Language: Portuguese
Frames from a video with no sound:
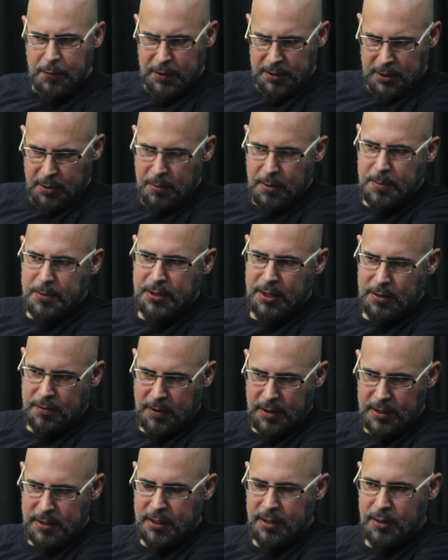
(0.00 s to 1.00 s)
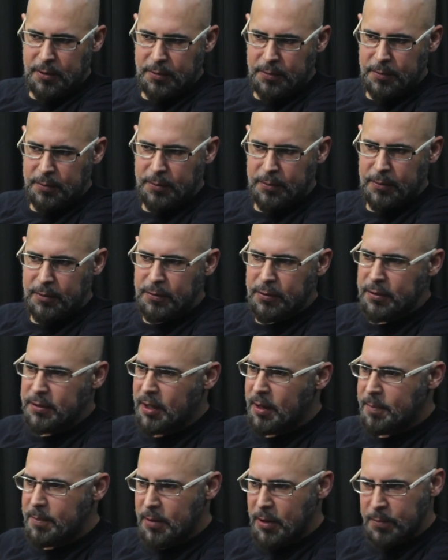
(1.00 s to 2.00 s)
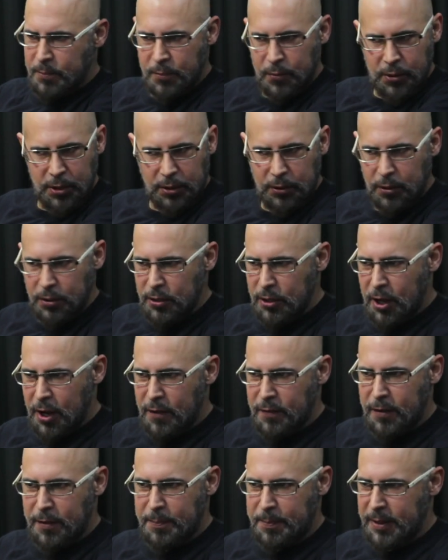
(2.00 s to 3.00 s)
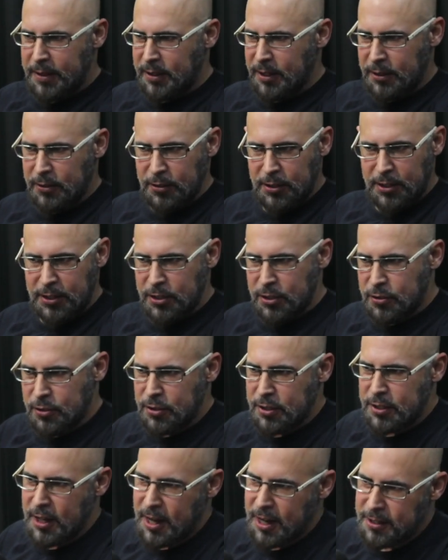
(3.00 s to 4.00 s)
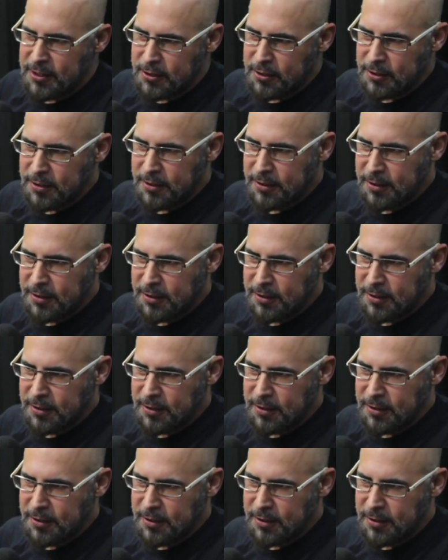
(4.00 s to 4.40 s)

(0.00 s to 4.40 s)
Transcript: fazer uma observação. Você é muito nova para ter todo esse sucesso.